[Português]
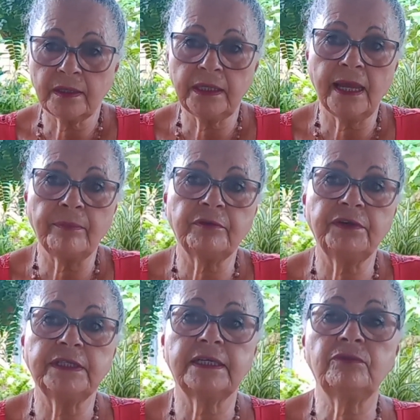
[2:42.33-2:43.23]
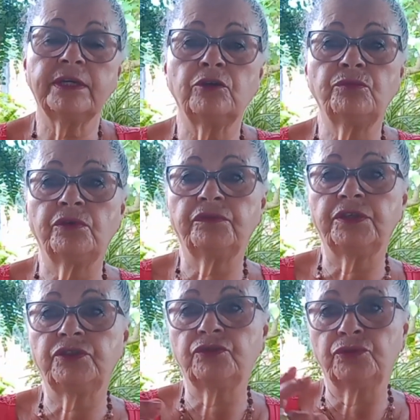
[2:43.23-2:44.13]
E aproveitando aqui o meu
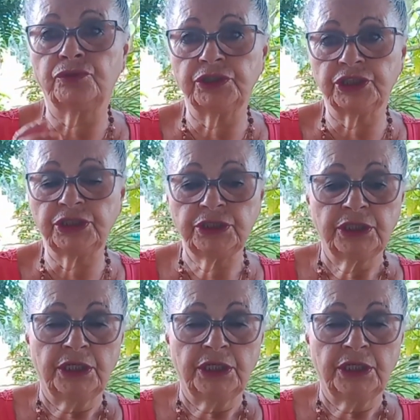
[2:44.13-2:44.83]
vídeo hoje,